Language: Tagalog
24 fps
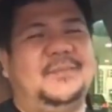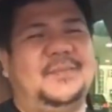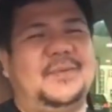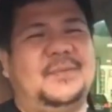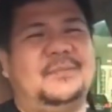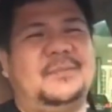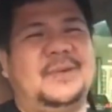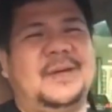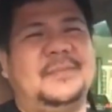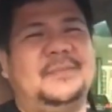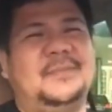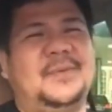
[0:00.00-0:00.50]

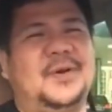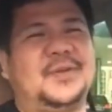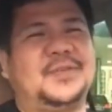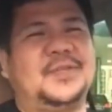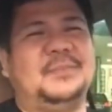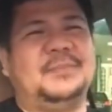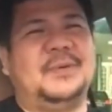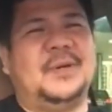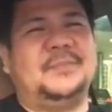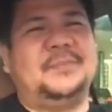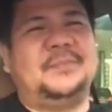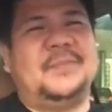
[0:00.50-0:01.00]
From my
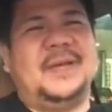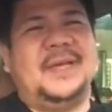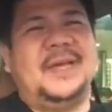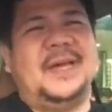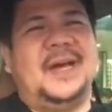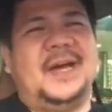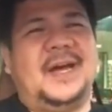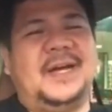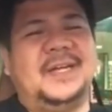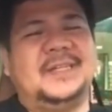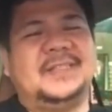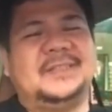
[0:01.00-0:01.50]
bottom of
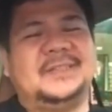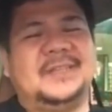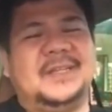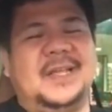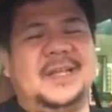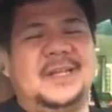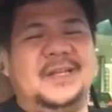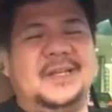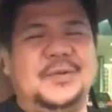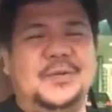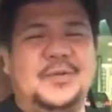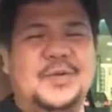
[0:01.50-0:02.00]
my heart
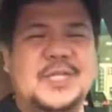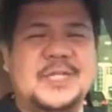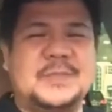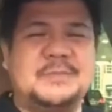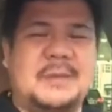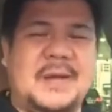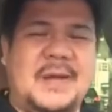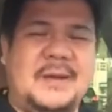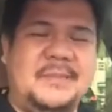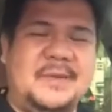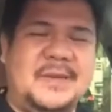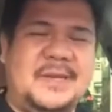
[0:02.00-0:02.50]
and Lunes
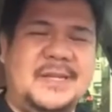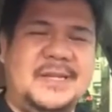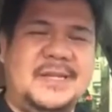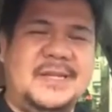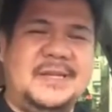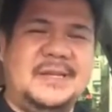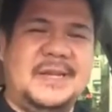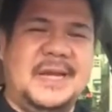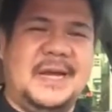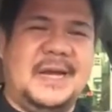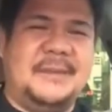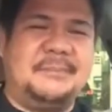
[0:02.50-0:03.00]

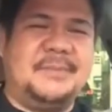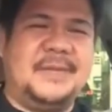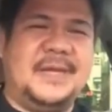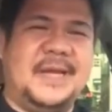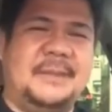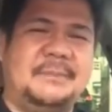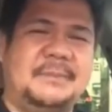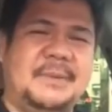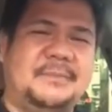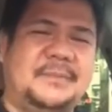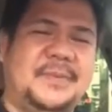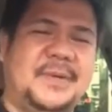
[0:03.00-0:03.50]
family, happy
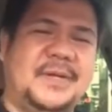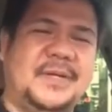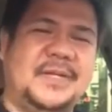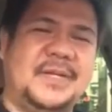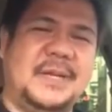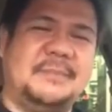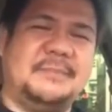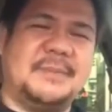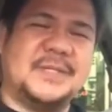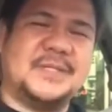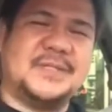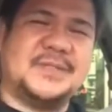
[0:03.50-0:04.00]
happy
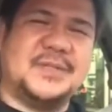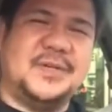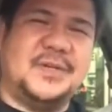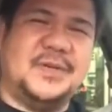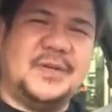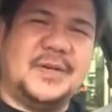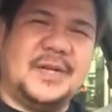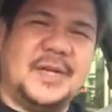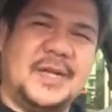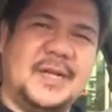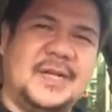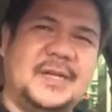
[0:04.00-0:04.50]
birthday,
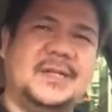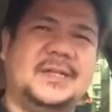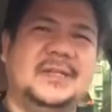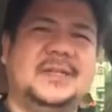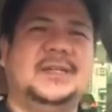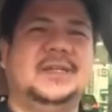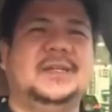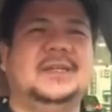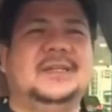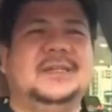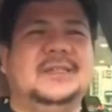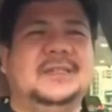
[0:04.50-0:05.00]
Pastora.
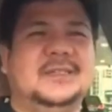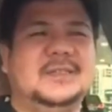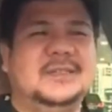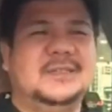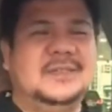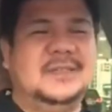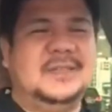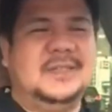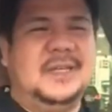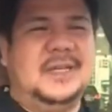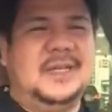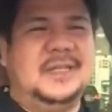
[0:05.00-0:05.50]

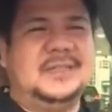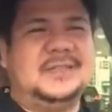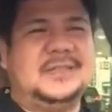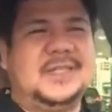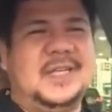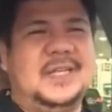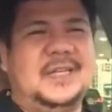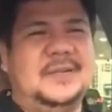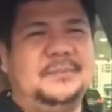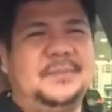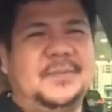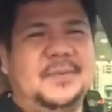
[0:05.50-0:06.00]
At
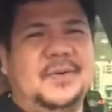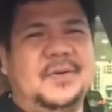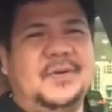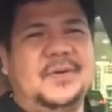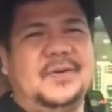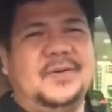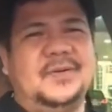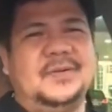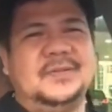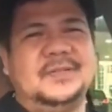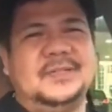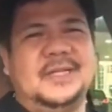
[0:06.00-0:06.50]
sana
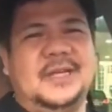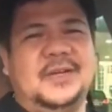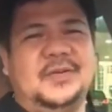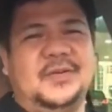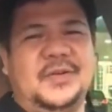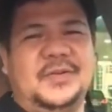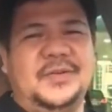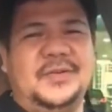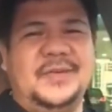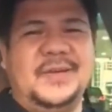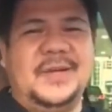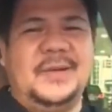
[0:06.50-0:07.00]
po
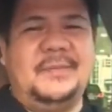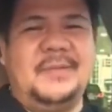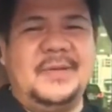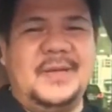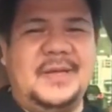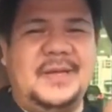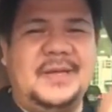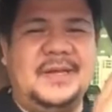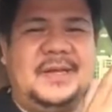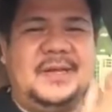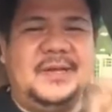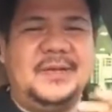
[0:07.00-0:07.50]
lalo kayong
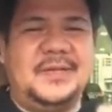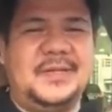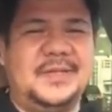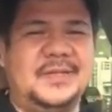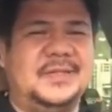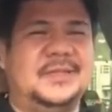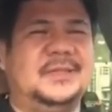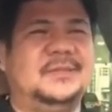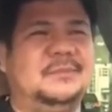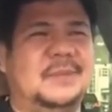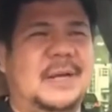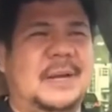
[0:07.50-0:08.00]
gabayan ni
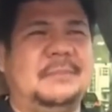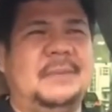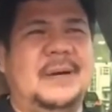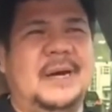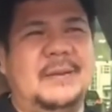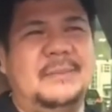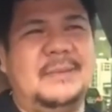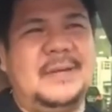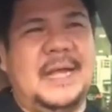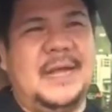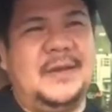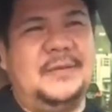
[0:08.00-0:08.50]
Lord,
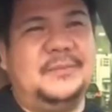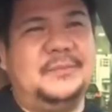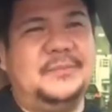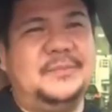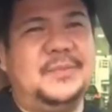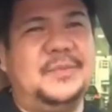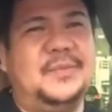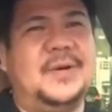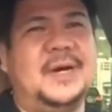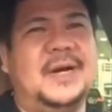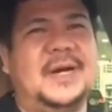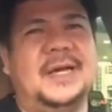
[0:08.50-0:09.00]
maba ang lalong
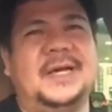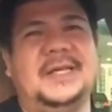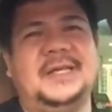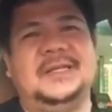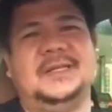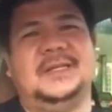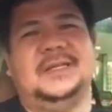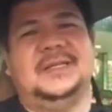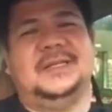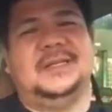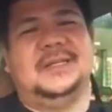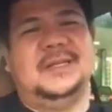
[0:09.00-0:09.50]

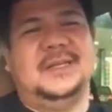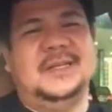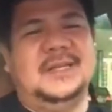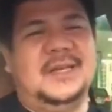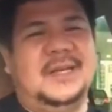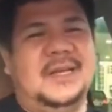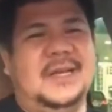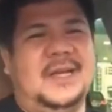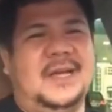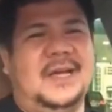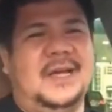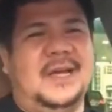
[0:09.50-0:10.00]
buhay.
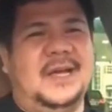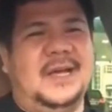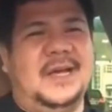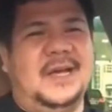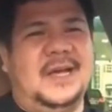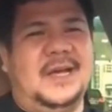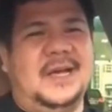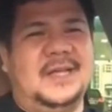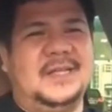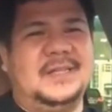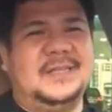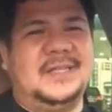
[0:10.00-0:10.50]

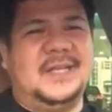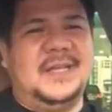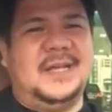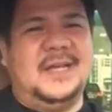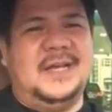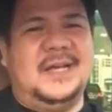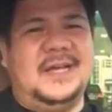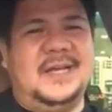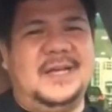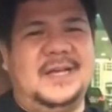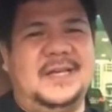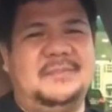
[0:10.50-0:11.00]
At
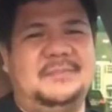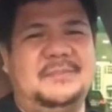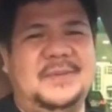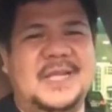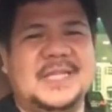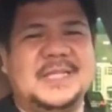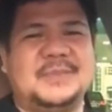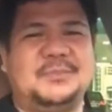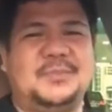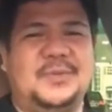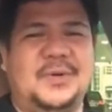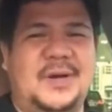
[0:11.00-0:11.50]
uh,
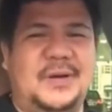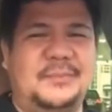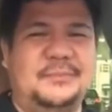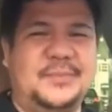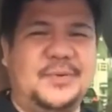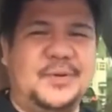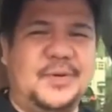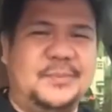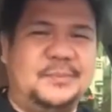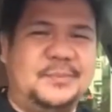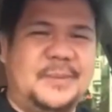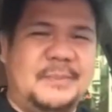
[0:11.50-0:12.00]
i-bless po ang
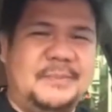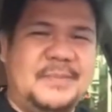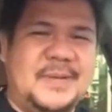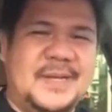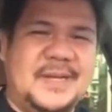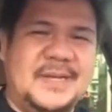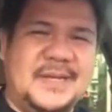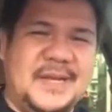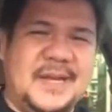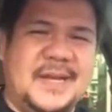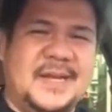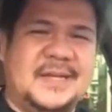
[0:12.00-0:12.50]
buong
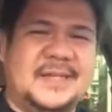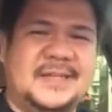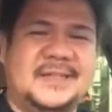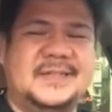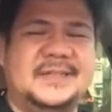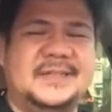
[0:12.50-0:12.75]
pamilya.